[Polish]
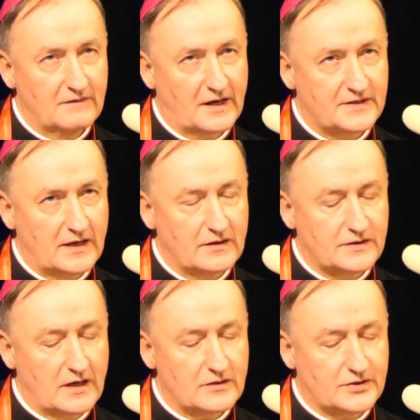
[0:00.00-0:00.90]

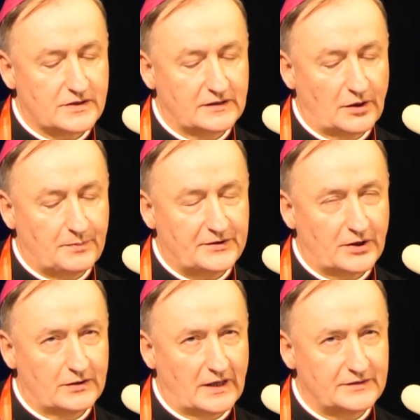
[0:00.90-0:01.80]
Wracając jeszcze do
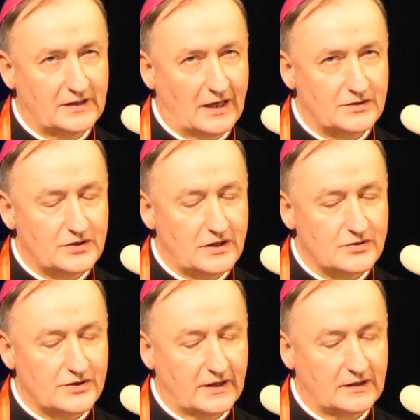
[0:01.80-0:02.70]
patrona dnia
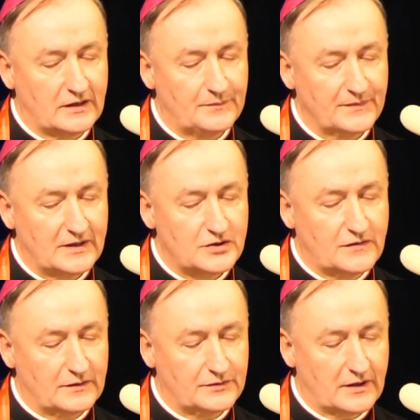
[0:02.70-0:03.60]
dzisiejszego,
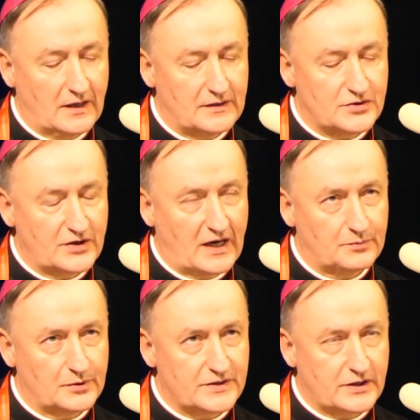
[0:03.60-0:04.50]
świętego Andrzeja
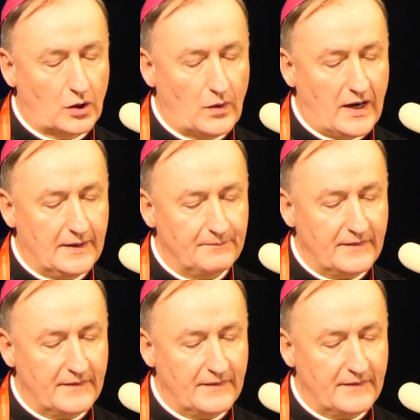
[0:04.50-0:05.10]
Apostoła,